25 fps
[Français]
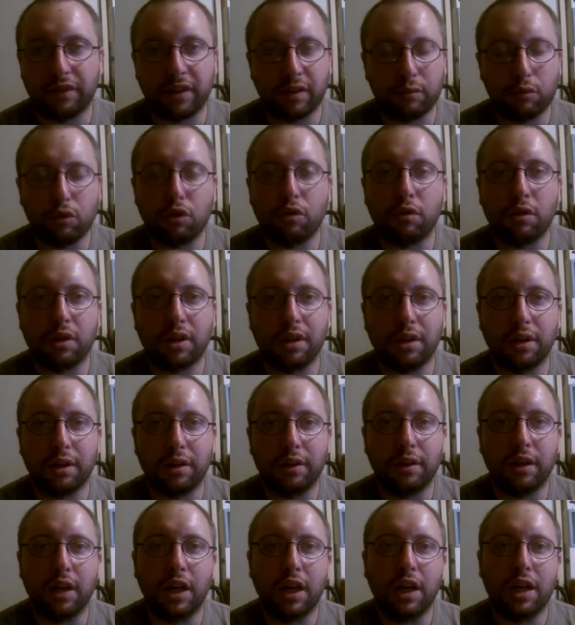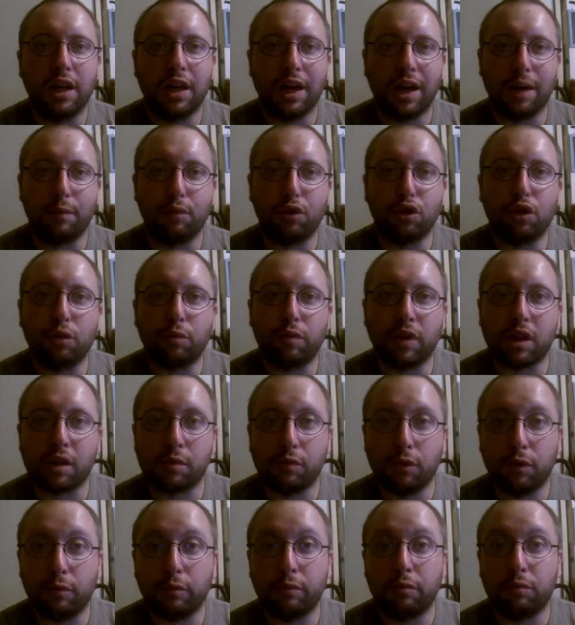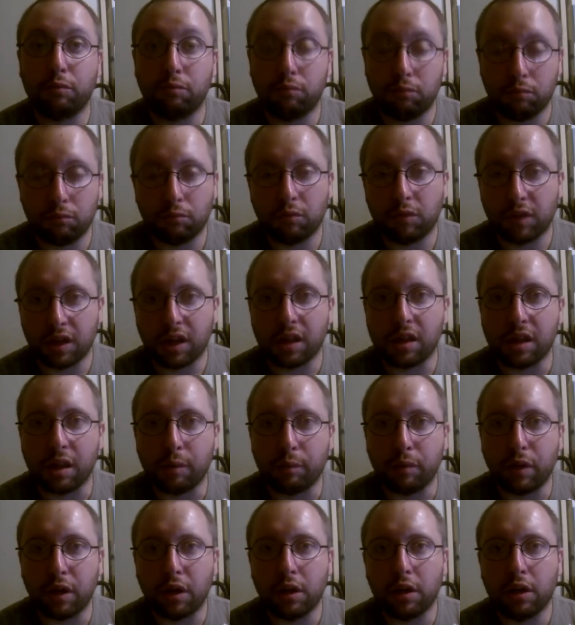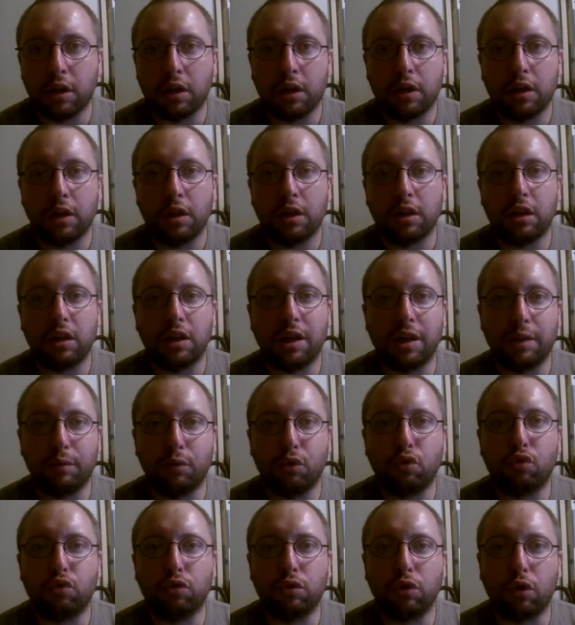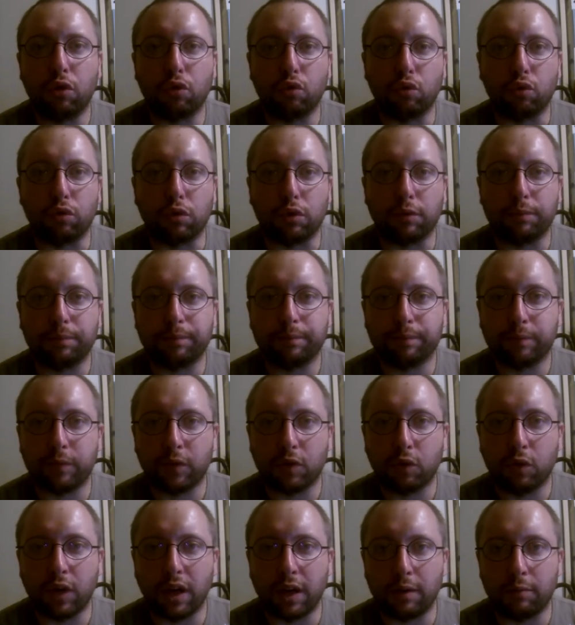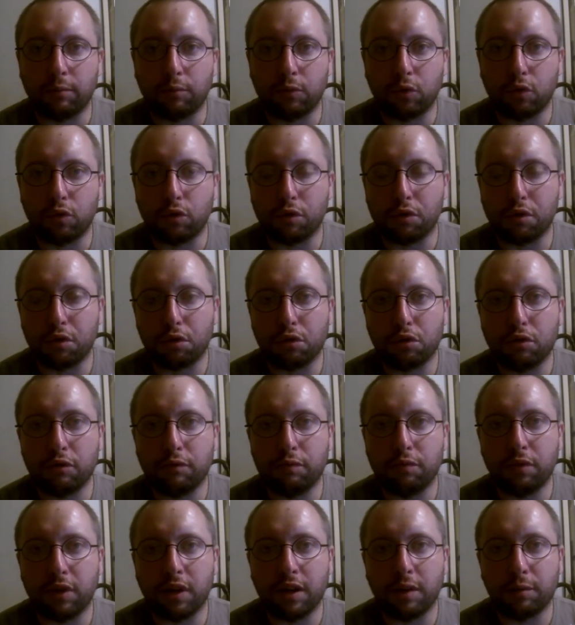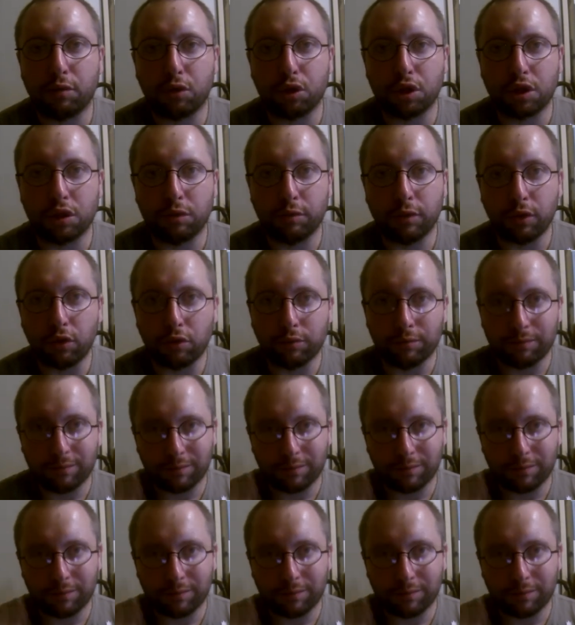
Vraiment, c'est un bon emplacement, très sympa et beaucoup de rencontres. Voilà, donc on se retrouve pour un prochain numéro.